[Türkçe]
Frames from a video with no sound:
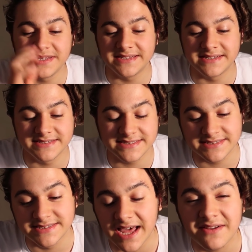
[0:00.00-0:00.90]

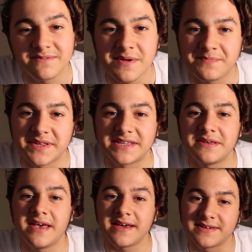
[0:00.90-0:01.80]
bildiğiniz Dark
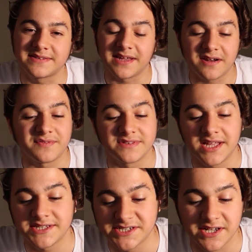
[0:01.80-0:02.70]
Web'deki hacker
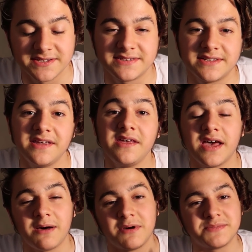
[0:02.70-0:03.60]
tarafından çalındı.
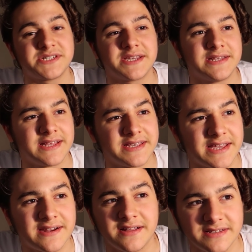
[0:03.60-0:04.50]
Ama bir şekilde
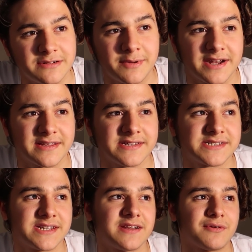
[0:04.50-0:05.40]
geri alırım
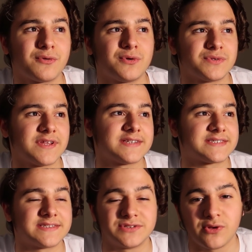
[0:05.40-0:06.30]
arkadaşlar. O konuda
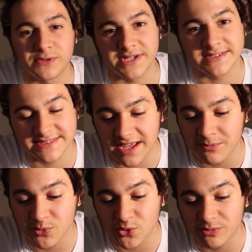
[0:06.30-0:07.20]
sıkıntı olacağını
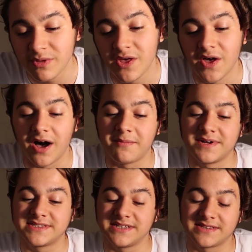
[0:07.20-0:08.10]
sanmıyorum.
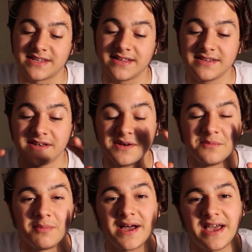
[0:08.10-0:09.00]
Ama cidden
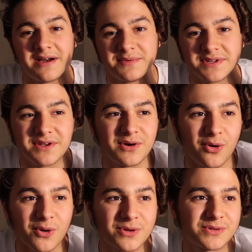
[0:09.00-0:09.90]
Bayağı bir
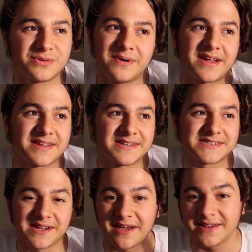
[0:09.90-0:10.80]
korktum
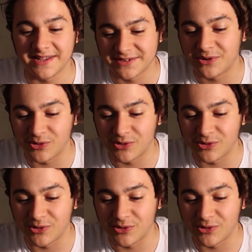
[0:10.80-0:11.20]
arkadaşlar. Hala da